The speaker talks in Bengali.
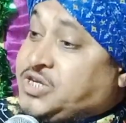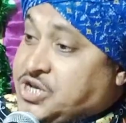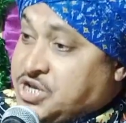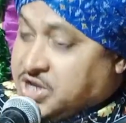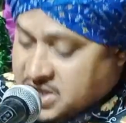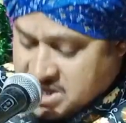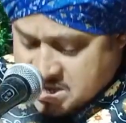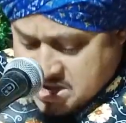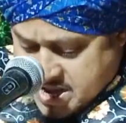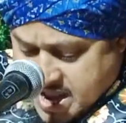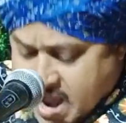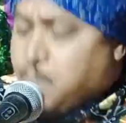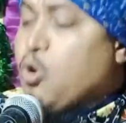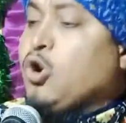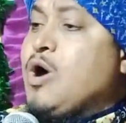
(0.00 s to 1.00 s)
পা ঠিক
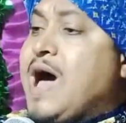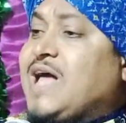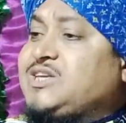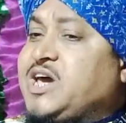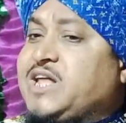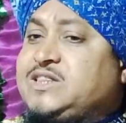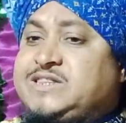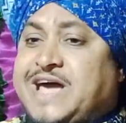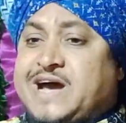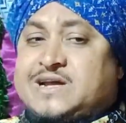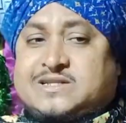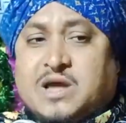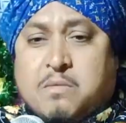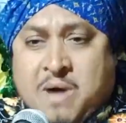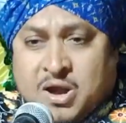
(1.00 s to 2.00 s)
এমনও আছে
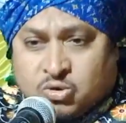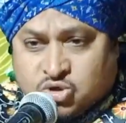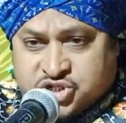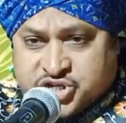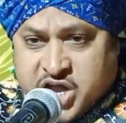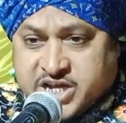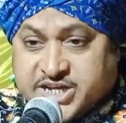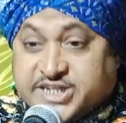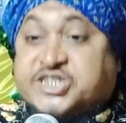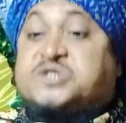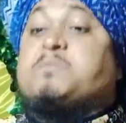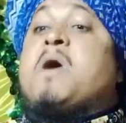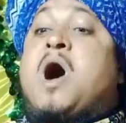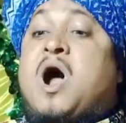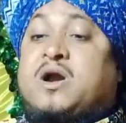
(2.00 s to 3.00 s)
দেখতে মানুষটা
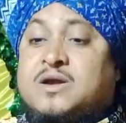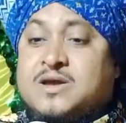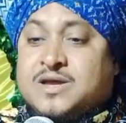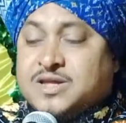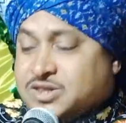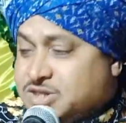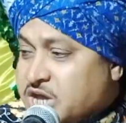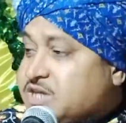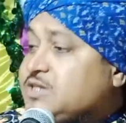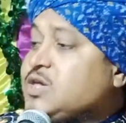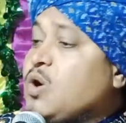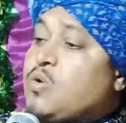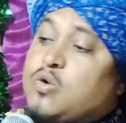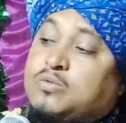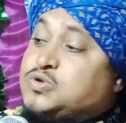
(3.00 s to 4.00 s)
স্মার্ট
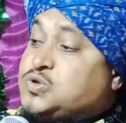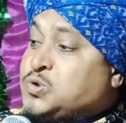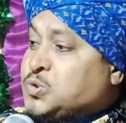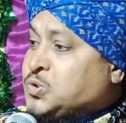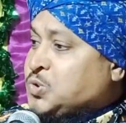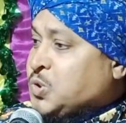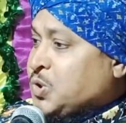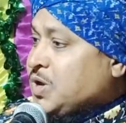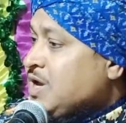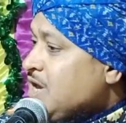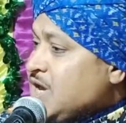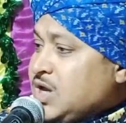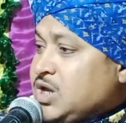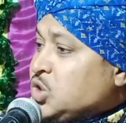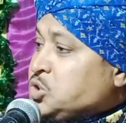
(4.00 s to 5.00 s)
দেখতে খুব সুন্দর
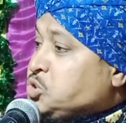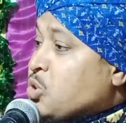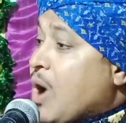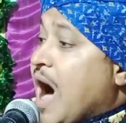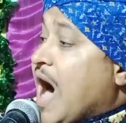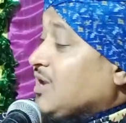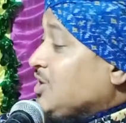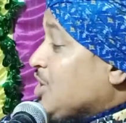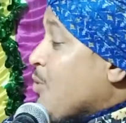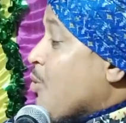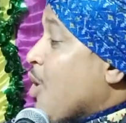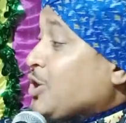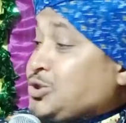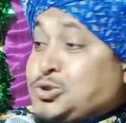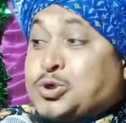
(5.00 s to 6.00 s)
কিন্তু আল্লাহ
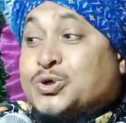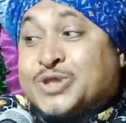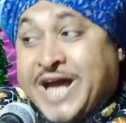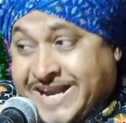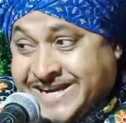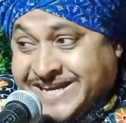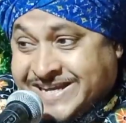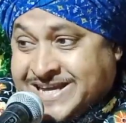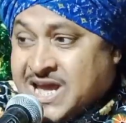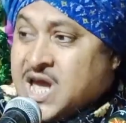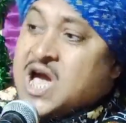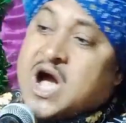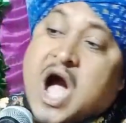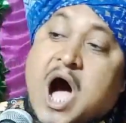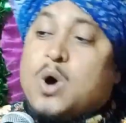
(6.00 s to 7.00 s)
অর্থ দেয়নি
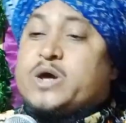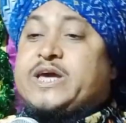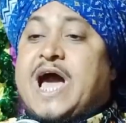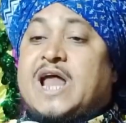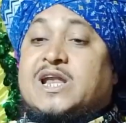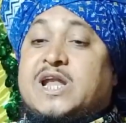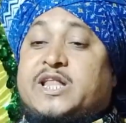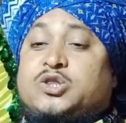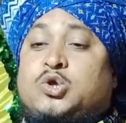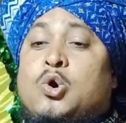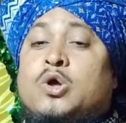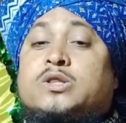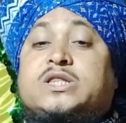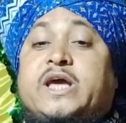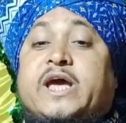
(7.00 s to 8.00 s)
কাউকে আল্লাহ
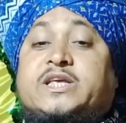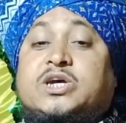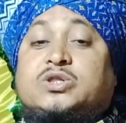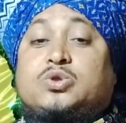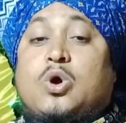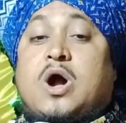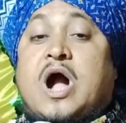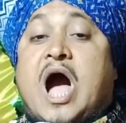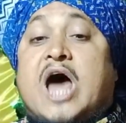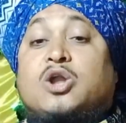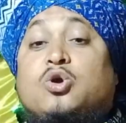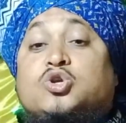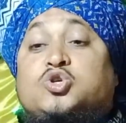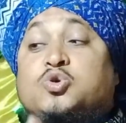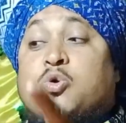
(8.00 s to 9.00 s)
ধন দিয়েছে তো
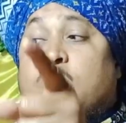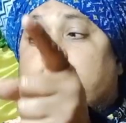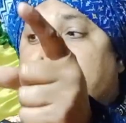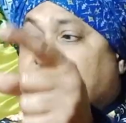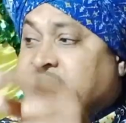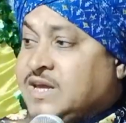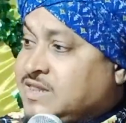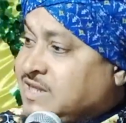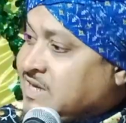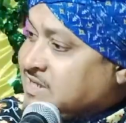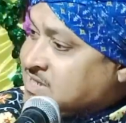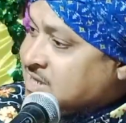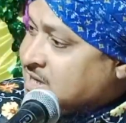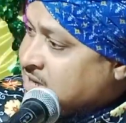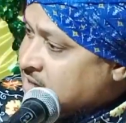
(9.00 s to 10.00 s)
কালো চোখ বানিয়ে
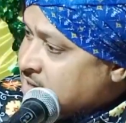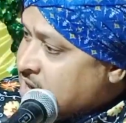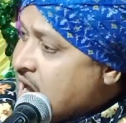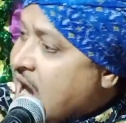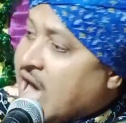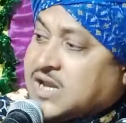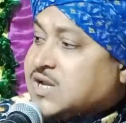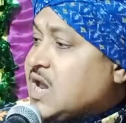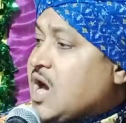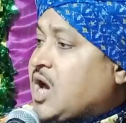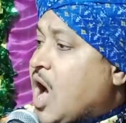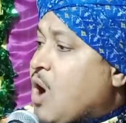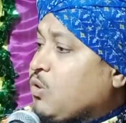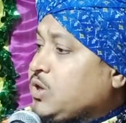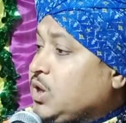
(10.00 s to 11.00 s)
দিয়েছে আল্লাহ
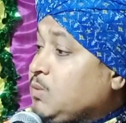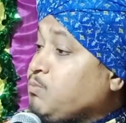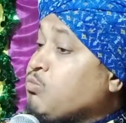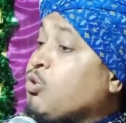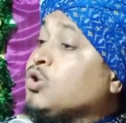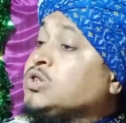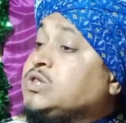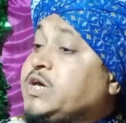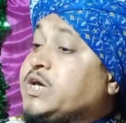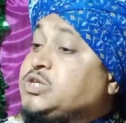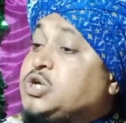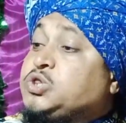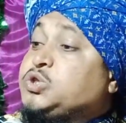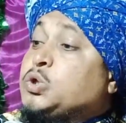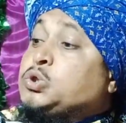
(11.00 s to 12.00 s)
কাউকে মন
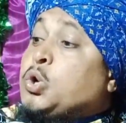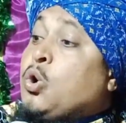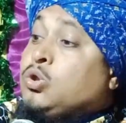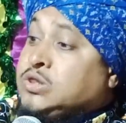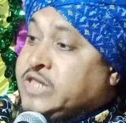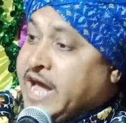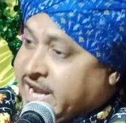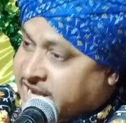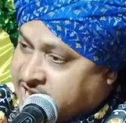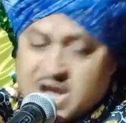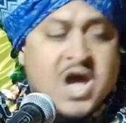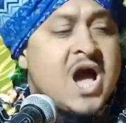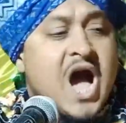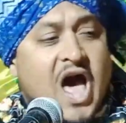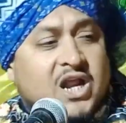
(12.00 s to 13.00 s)
দিয়েছে তো ধন দেয়নি
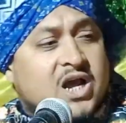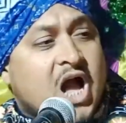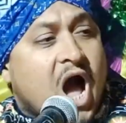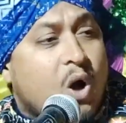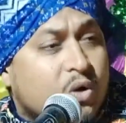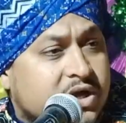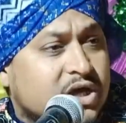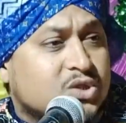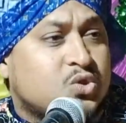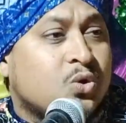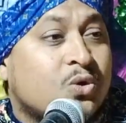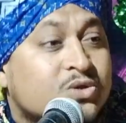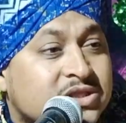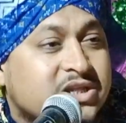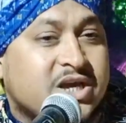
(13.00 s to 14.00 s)
আর কাউকে
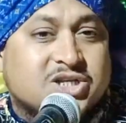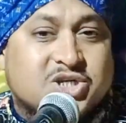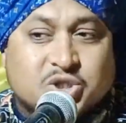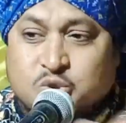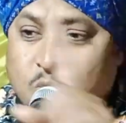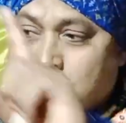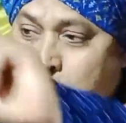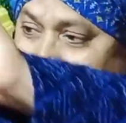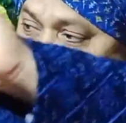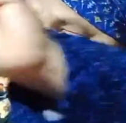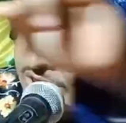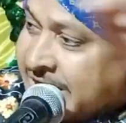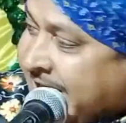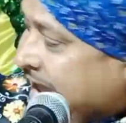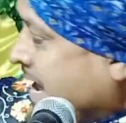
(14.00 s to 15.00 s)
ধন দিয়েছে তো মন
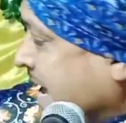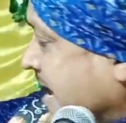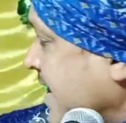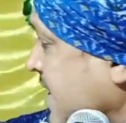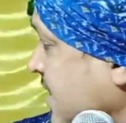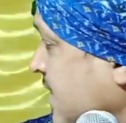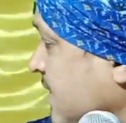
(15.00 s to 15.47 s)
দেয়